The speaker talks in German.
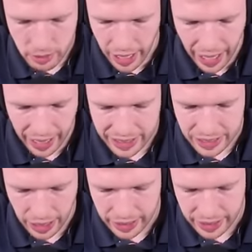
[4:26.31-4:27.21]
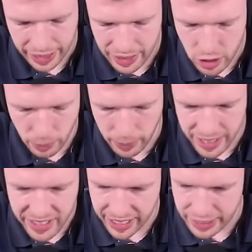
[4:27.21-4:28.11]
Er hat ein ganz normales
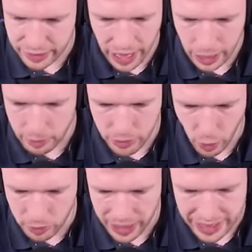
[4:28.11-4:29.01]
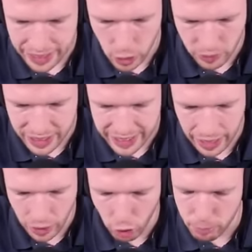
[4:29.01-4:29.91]
Deck. Ich frage mich, warum die ganze Zeit irgendwelche Sachen
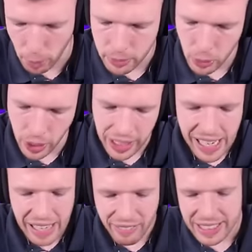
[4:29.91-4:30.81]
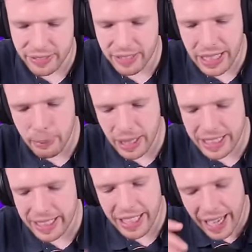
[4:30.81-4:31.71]
aufpoppen. Junge, was will der mir erzählen?